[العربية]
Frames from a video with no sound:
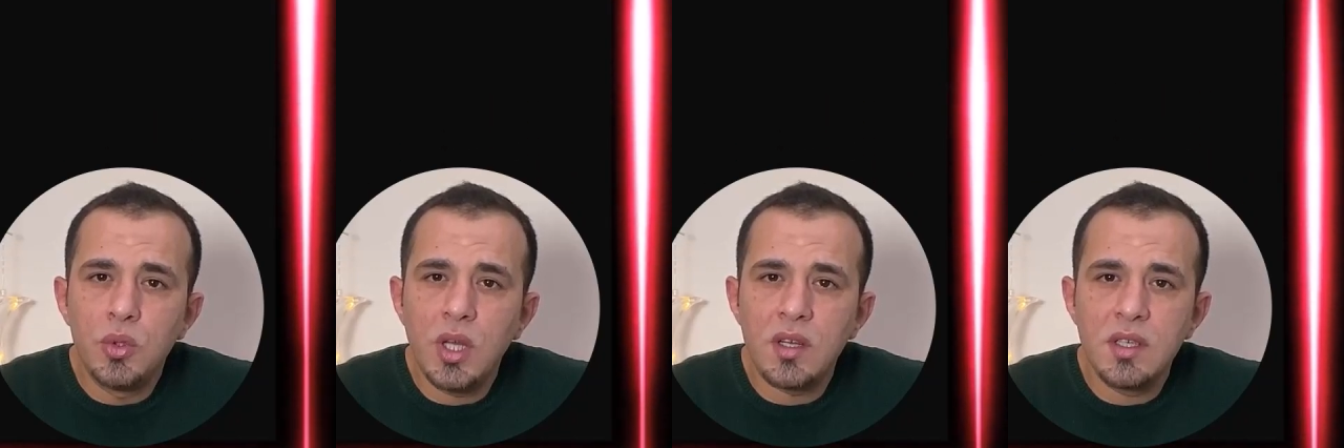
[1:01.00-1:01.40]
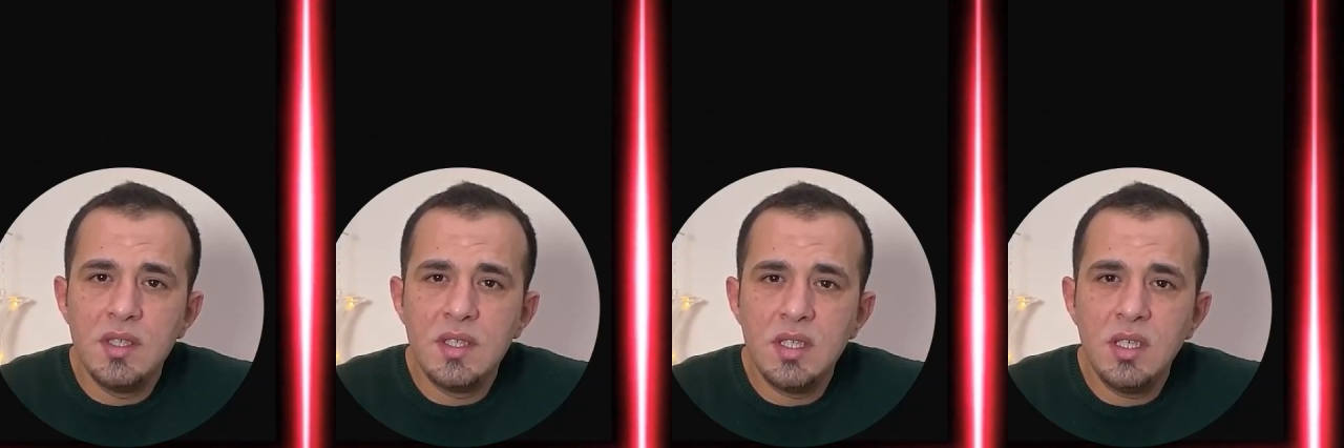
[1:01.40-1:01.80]
boot
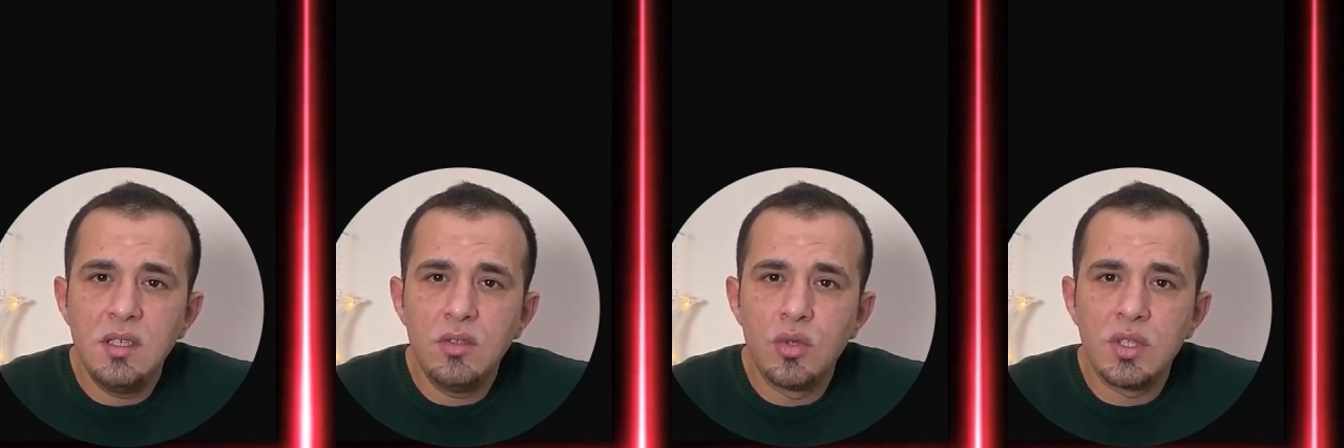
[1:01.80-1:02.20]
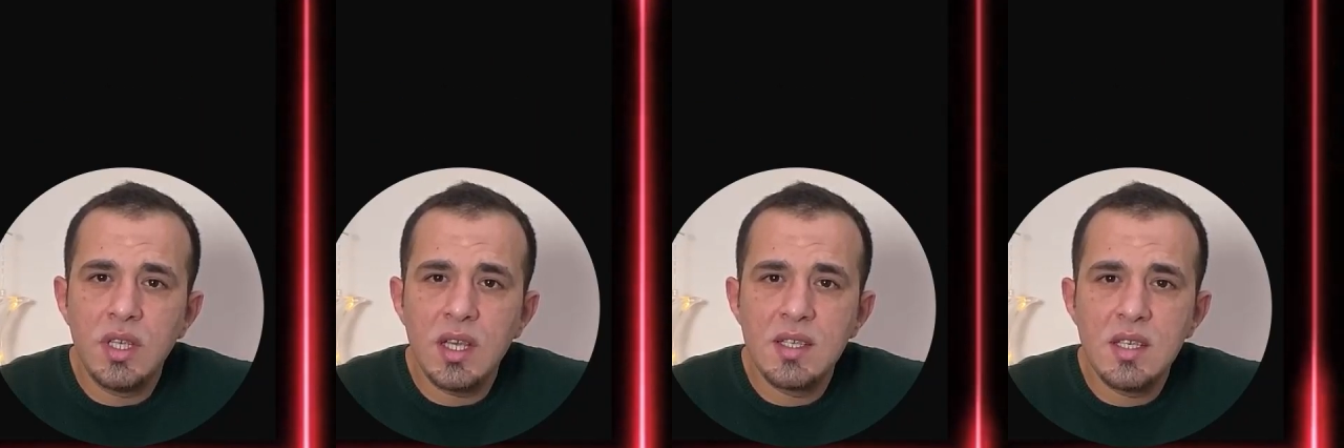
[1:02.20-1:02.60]

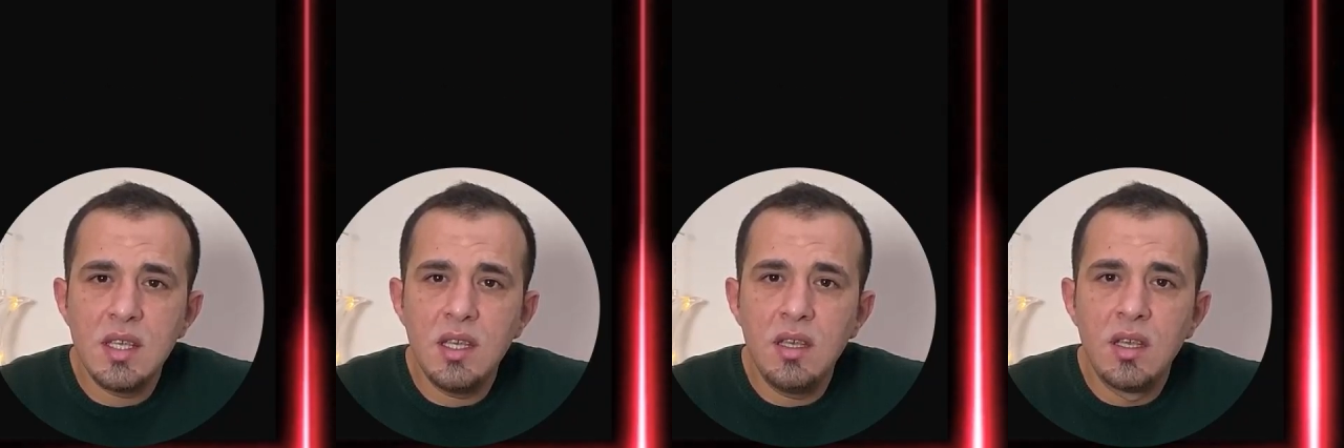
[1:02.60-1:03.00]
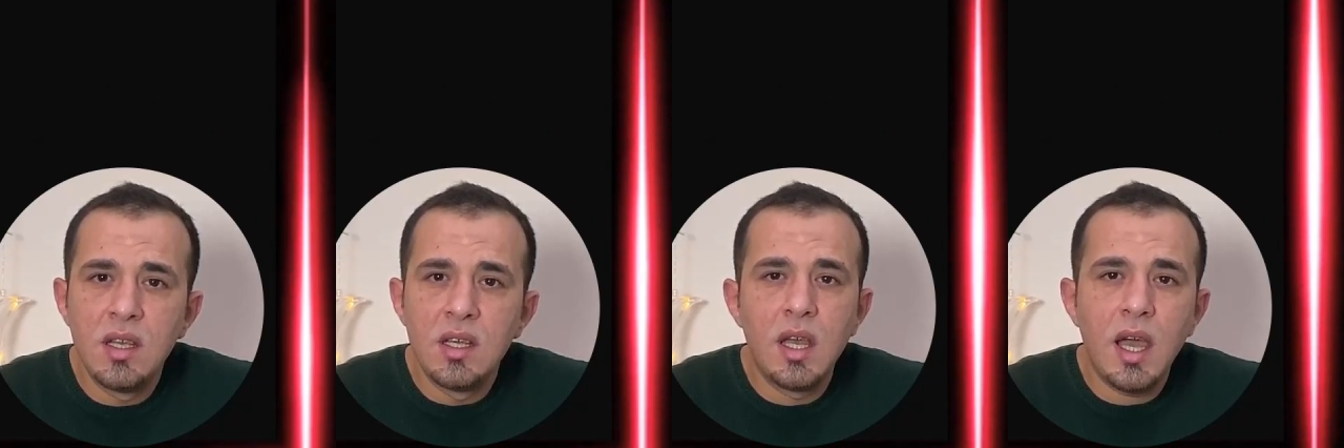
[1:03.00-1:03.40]
rec.exe e
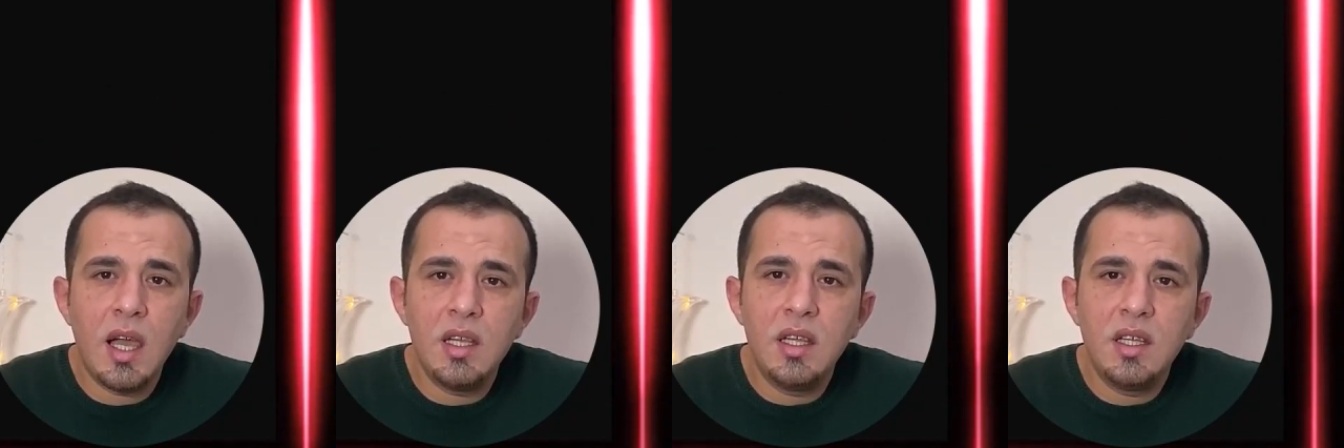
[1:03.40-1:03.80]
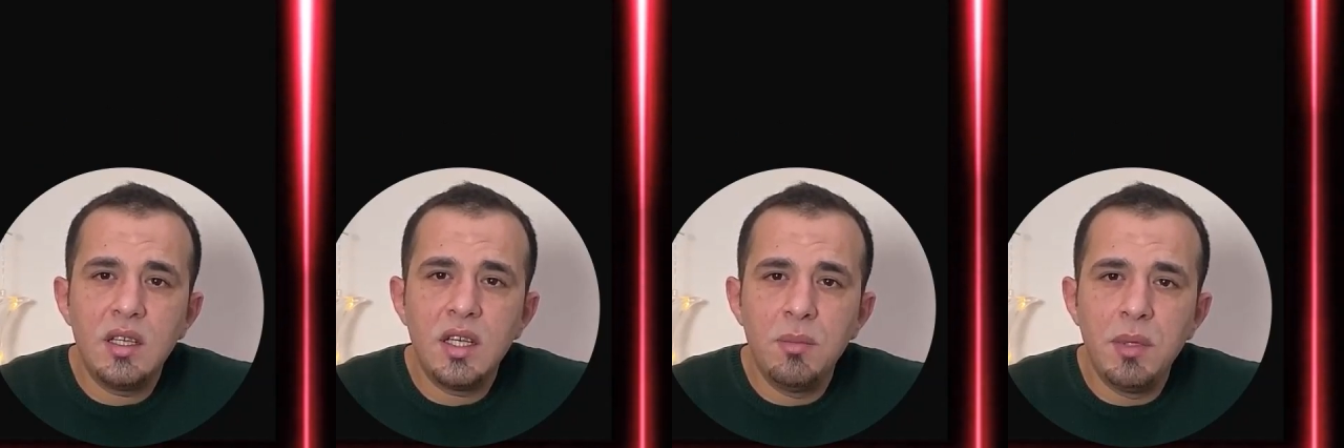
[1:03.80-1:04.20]
على
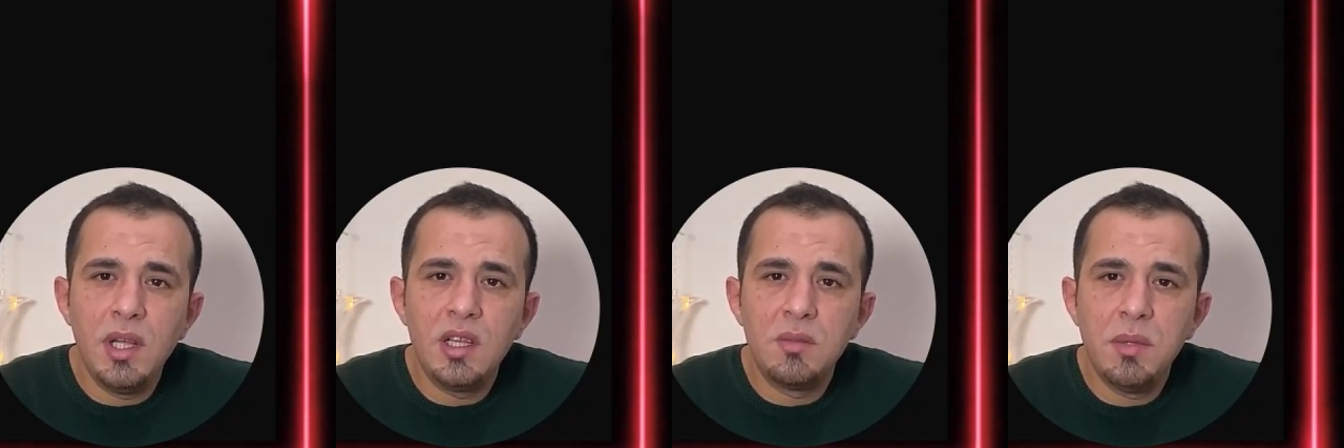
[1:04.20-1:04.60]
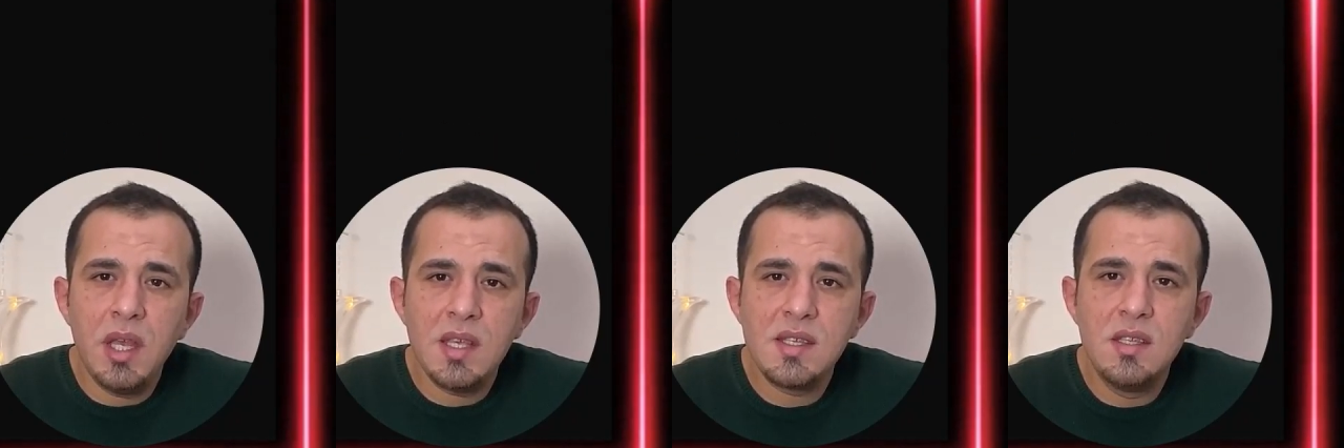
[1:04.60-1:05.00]
rebuild
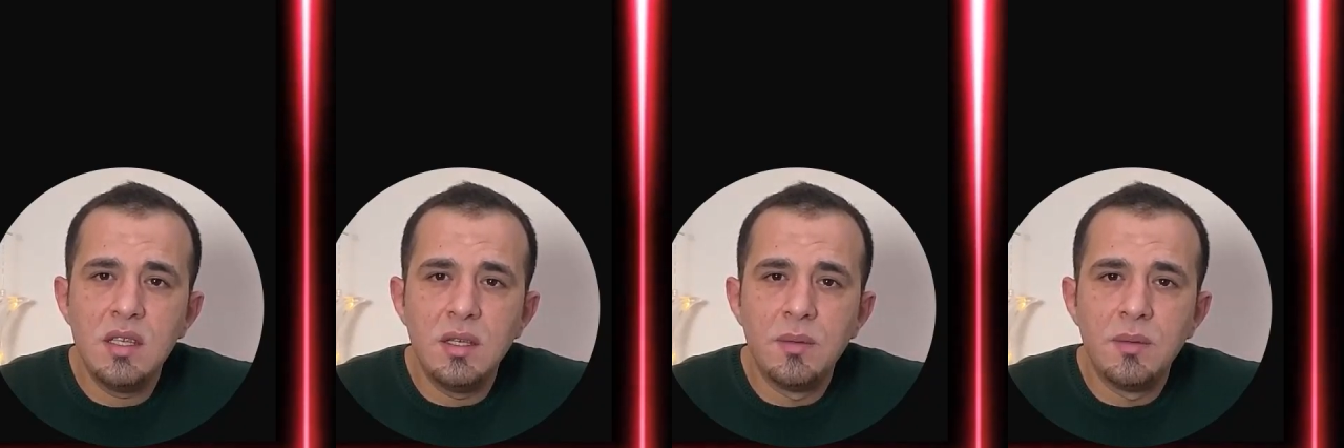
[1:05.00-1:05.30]
bsd